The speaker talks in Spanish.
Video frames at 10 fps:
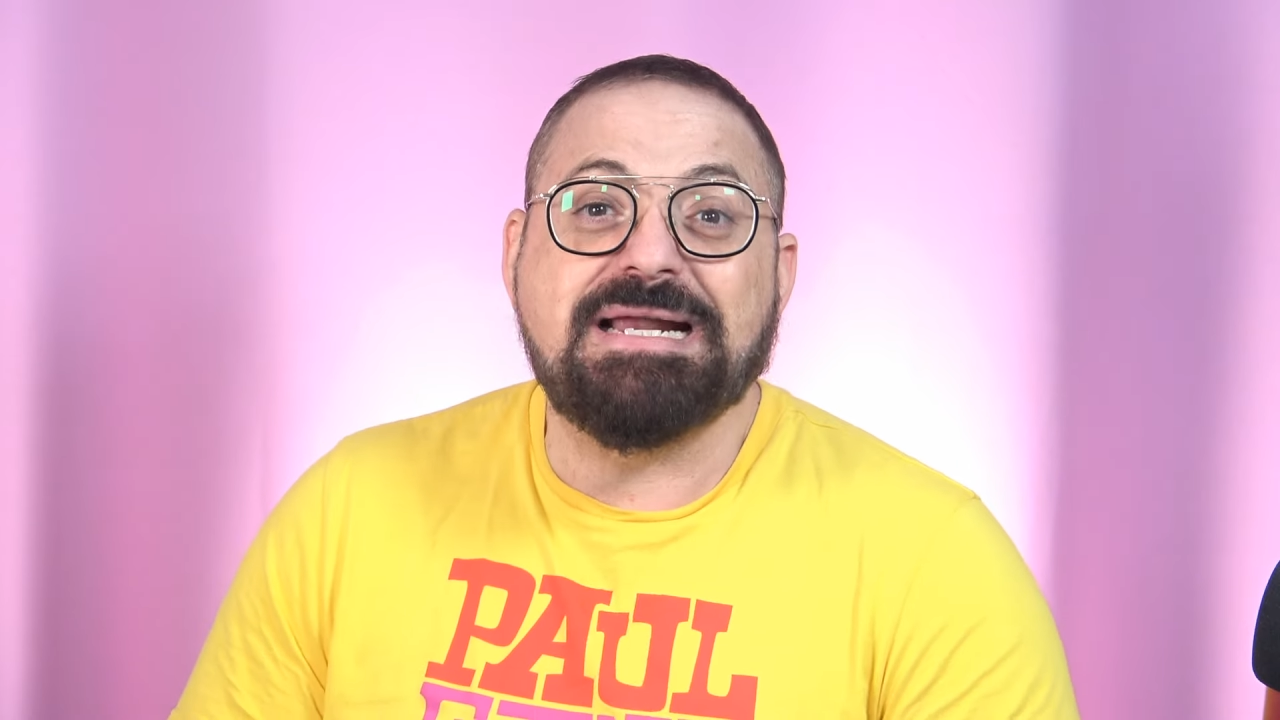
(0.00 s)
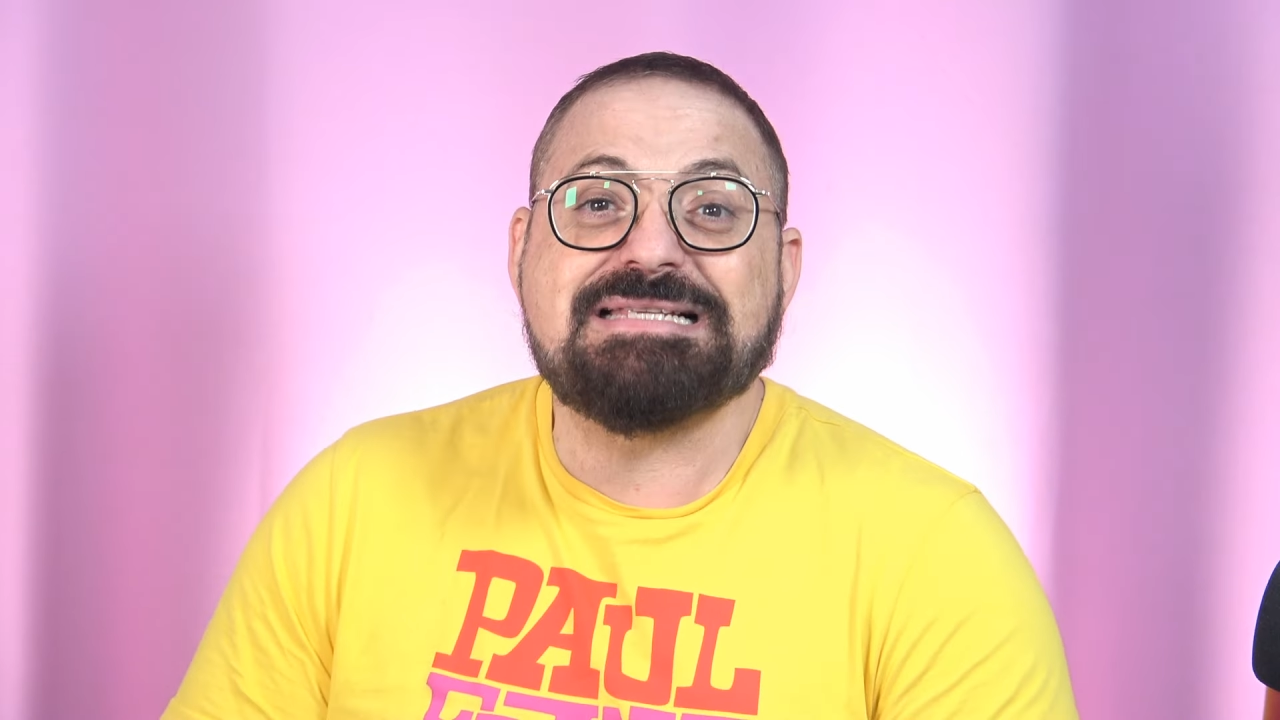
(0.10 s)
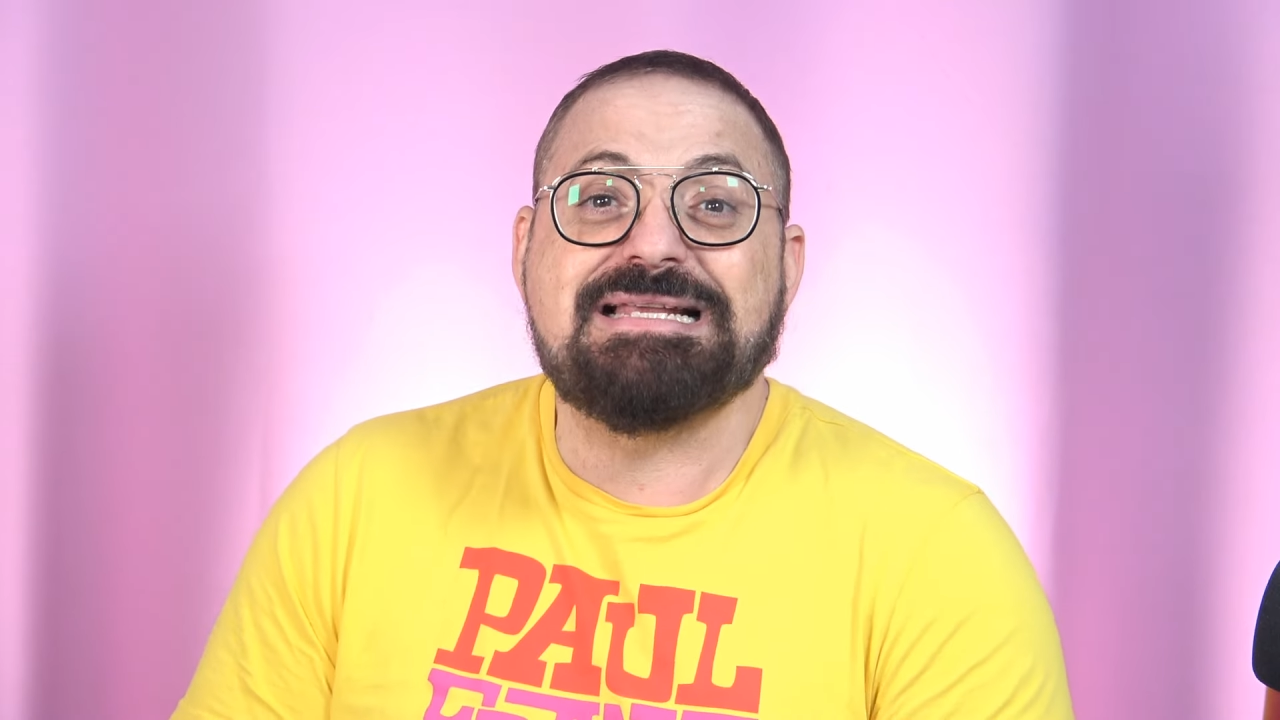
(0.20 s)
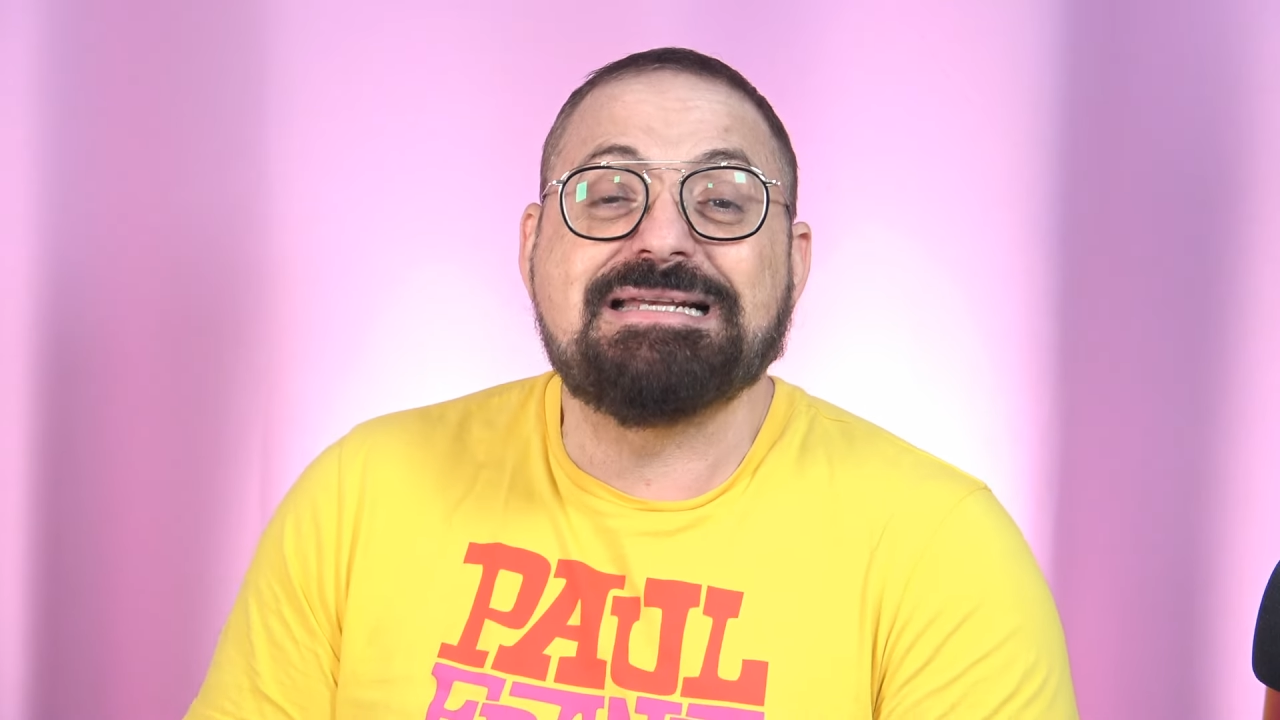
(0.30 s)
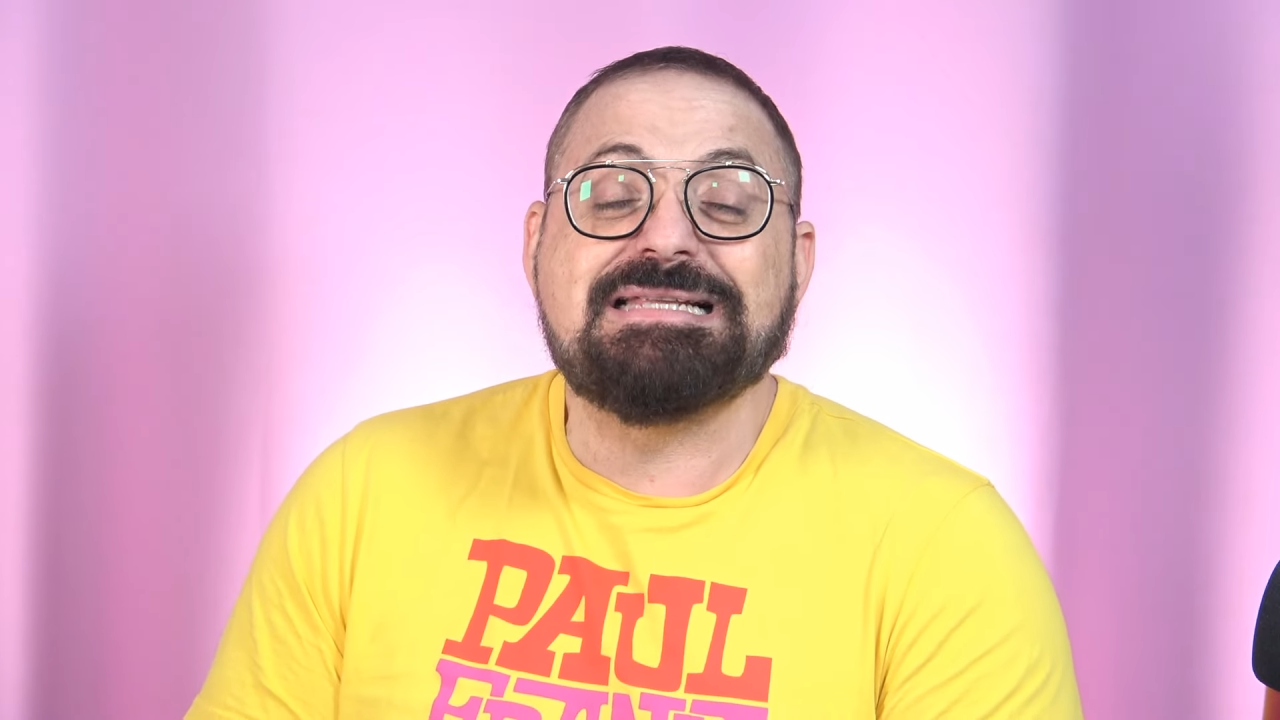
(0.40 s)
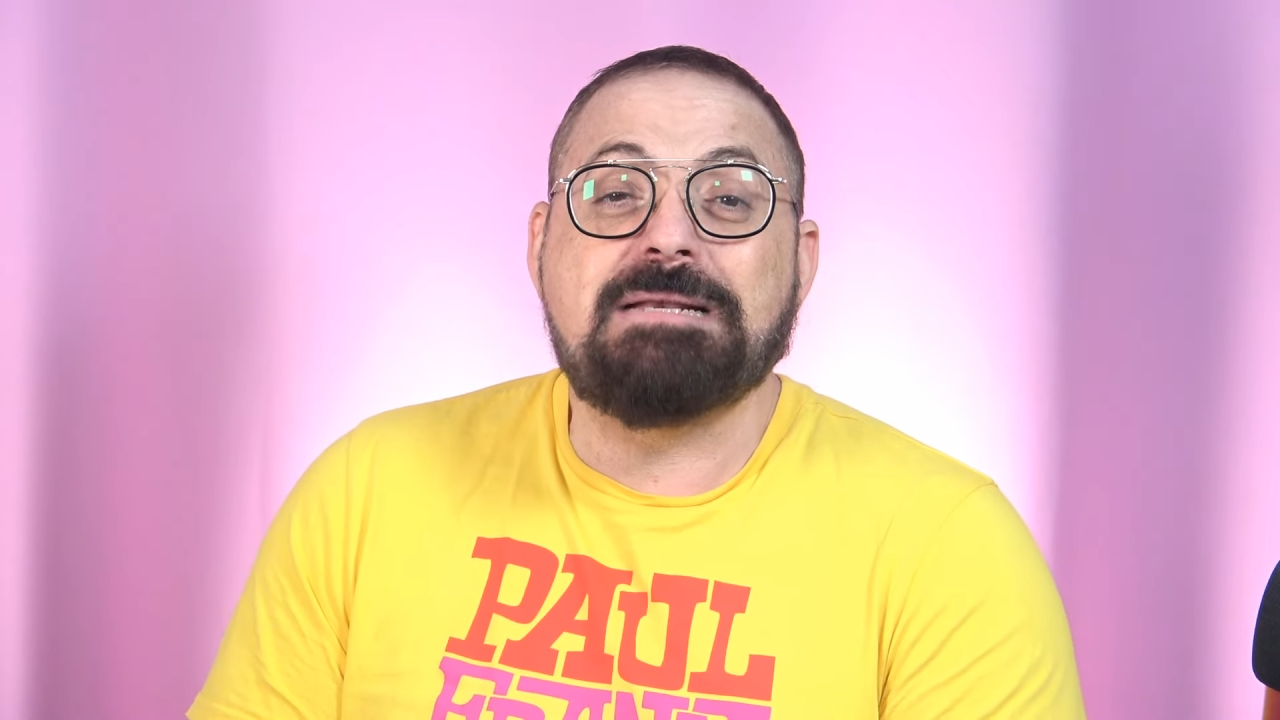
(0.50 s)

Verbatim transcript: Para salir